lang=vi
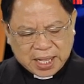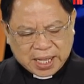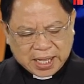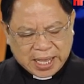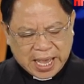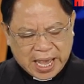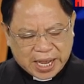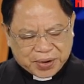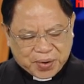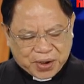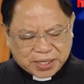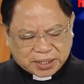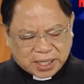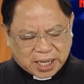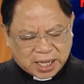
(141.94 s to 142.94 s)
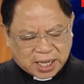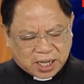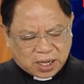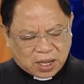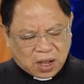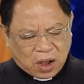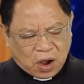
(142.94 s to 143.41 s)
nghe nói
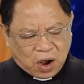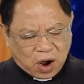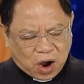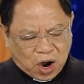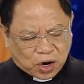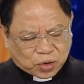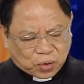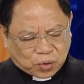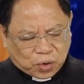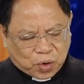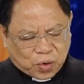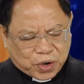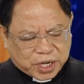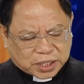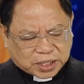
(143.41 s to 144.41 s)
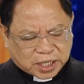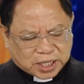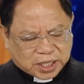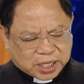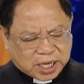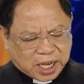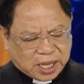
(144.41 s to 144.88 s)
thế họ rút lui
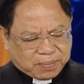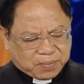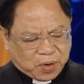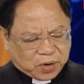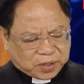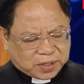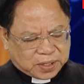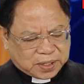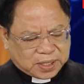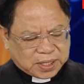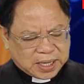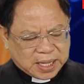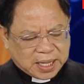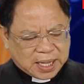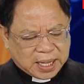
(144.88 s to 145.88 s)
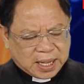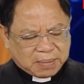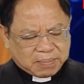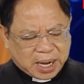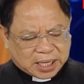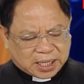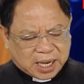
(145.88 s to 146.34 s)
từng người một
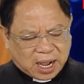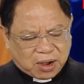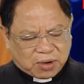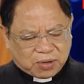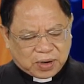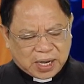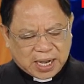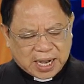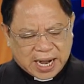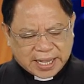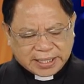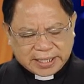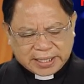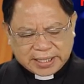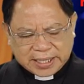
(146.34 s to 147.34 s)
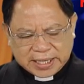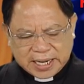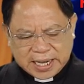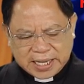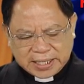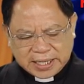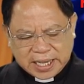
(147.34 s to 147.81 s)
bắt đầu là những
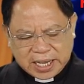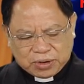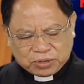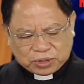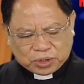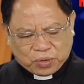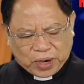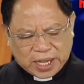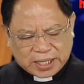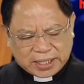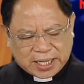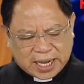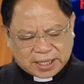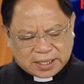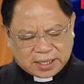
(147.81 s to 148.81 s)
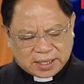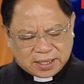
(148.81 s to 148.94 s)
người nhiều tuổi nhất